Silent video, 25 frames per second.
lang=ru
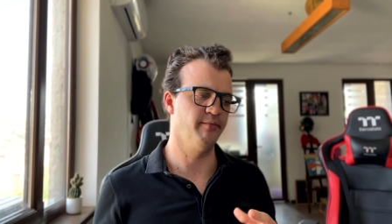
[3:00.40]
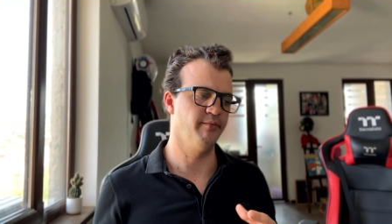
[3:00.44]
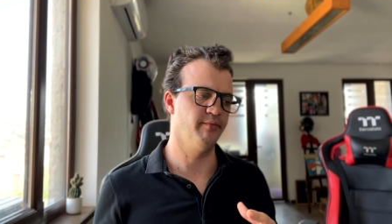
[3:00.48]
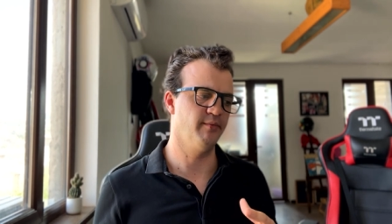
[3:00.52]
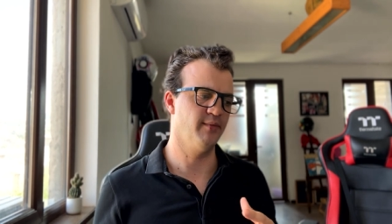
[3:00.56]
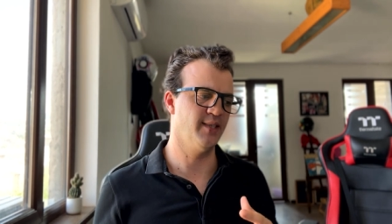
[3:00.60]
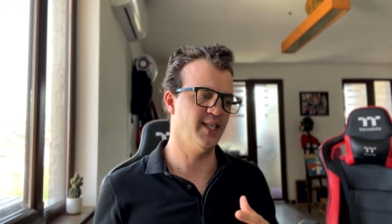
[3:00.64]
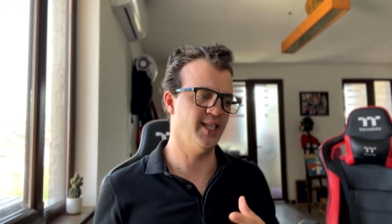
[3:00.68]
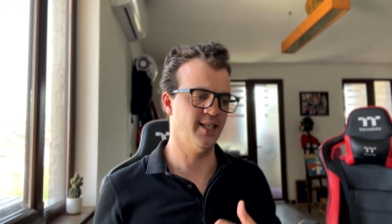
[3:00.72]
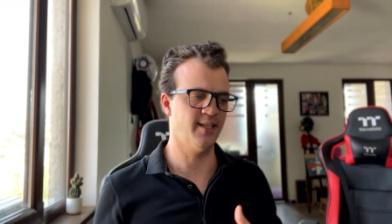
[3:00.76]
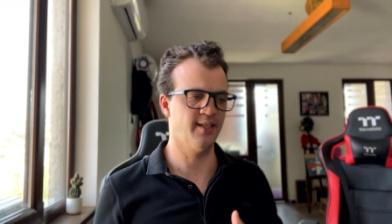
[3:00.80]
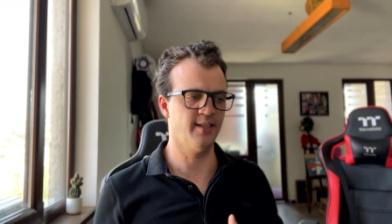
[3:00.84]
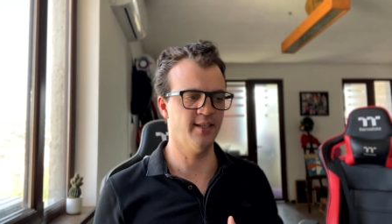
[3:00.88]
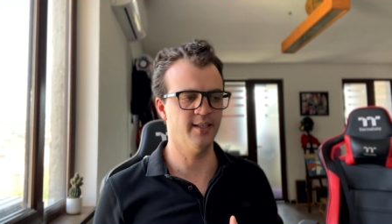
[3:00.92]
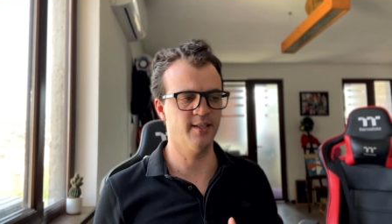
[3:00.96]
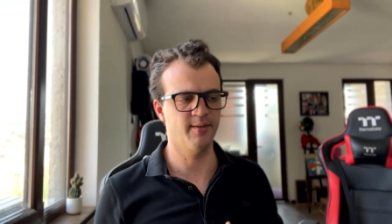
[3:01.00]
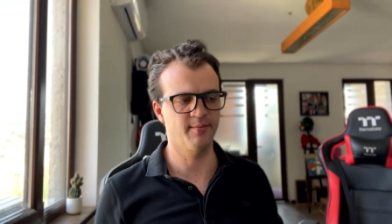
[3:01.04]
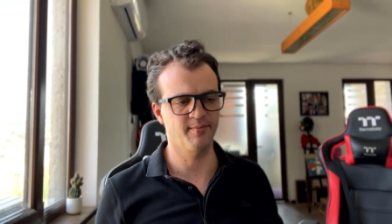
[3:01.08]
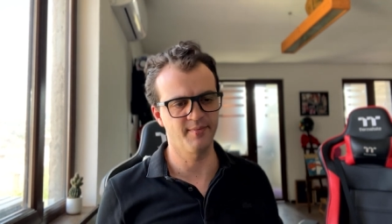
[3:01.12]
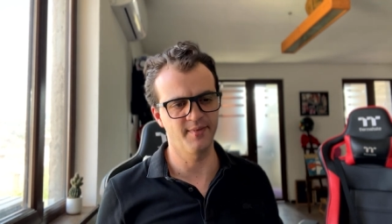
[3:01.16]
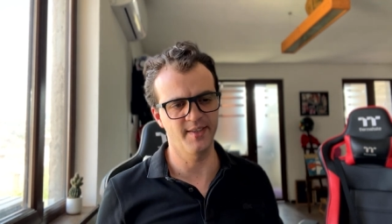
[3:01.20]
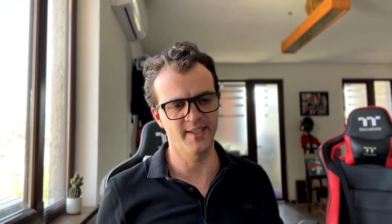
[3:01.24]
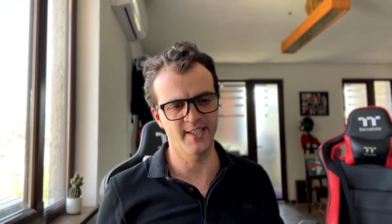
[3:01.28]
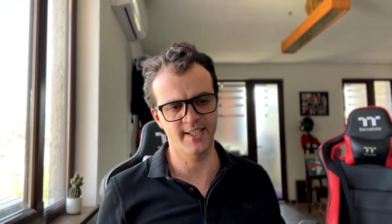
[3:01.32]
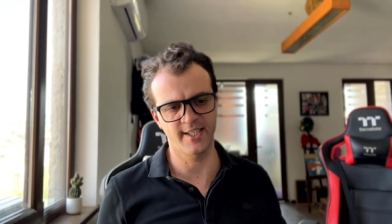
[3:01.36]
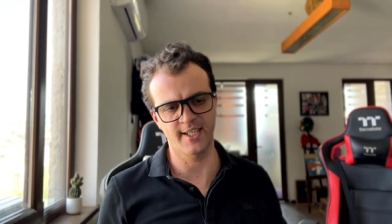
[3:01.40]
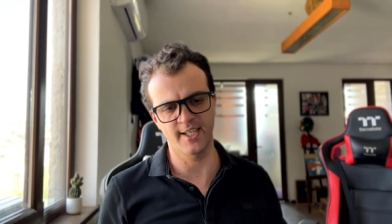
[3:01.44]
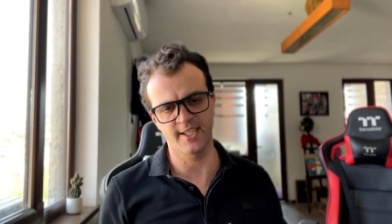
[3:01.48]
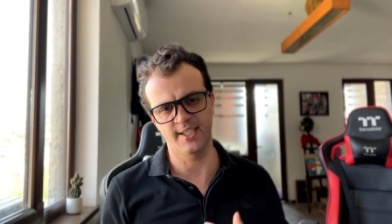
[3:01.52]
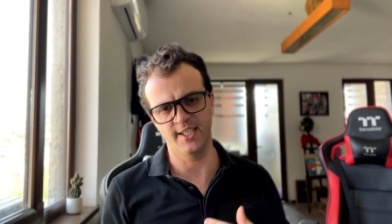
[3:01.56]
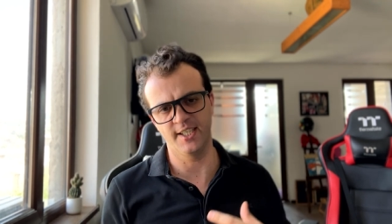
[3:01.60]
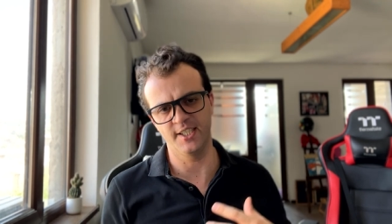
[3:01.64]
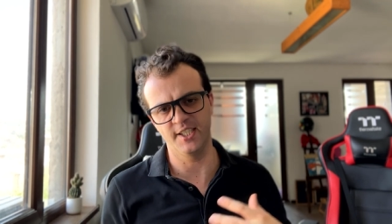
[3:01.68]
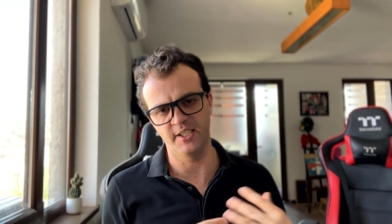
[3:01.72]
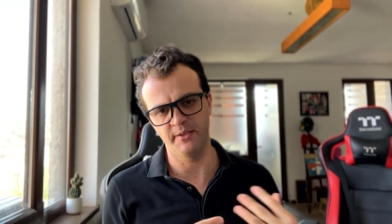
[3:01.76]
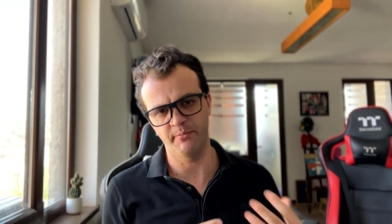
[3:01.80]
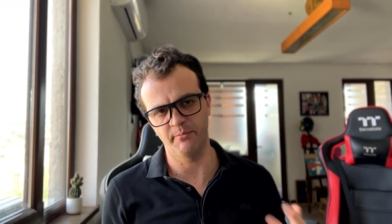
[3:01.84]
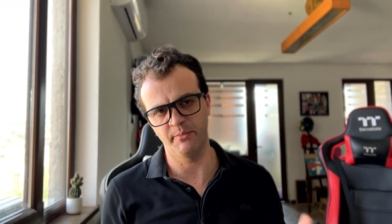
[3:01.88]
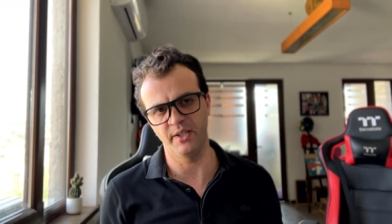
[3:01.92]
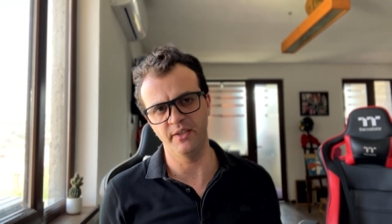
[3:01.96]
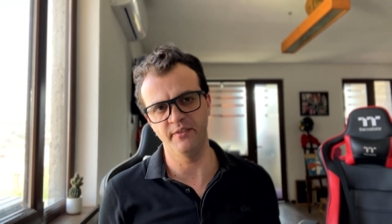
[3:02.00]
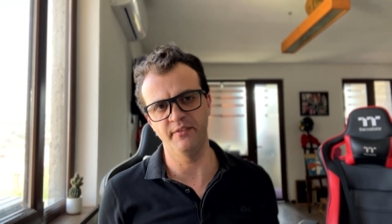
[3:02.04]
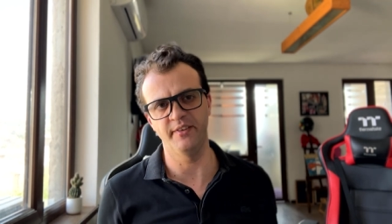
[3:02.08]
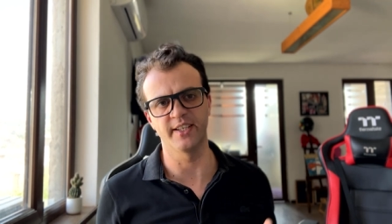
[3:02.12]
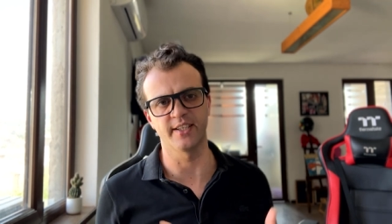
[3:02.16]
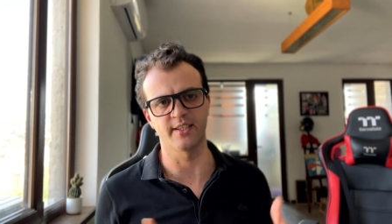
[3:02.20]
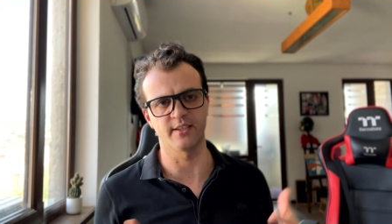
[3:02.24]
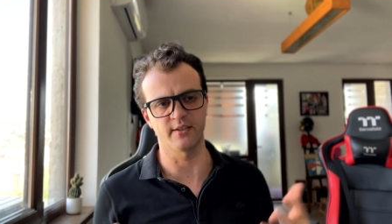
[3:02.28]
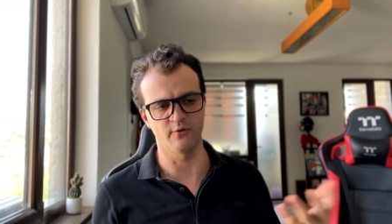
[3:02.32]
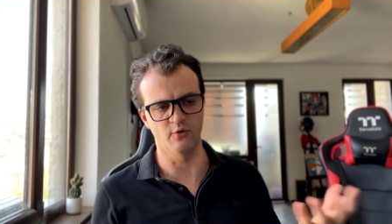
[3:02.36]
это никогда не
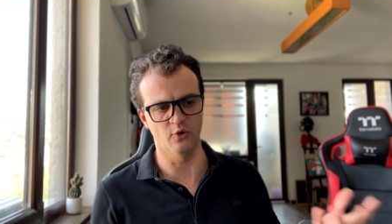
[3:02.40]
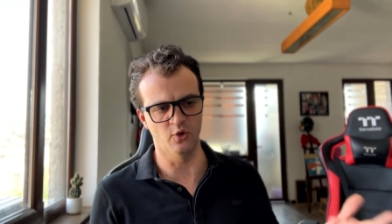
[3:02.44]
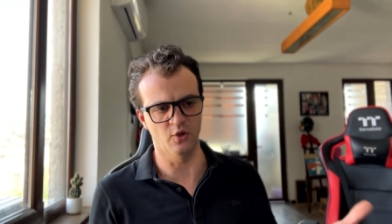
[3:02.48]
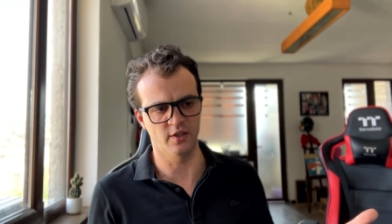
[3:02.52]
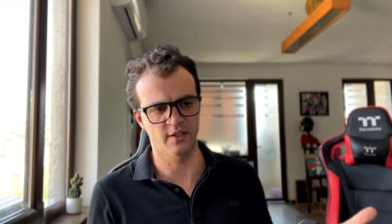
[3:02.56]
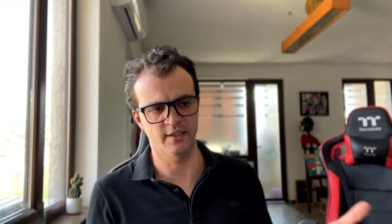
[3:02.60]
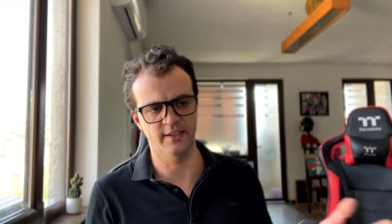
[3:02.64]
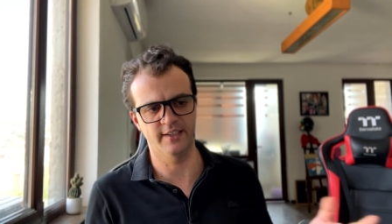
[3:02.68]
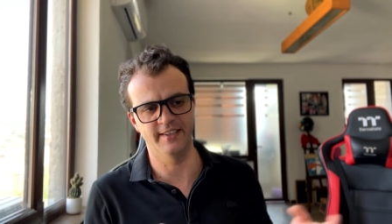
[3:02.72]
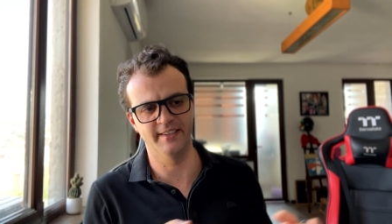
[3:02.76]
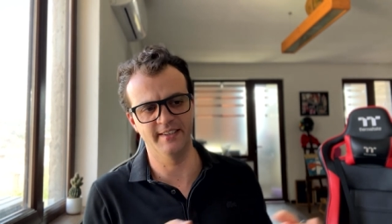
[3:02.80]
приветствуется,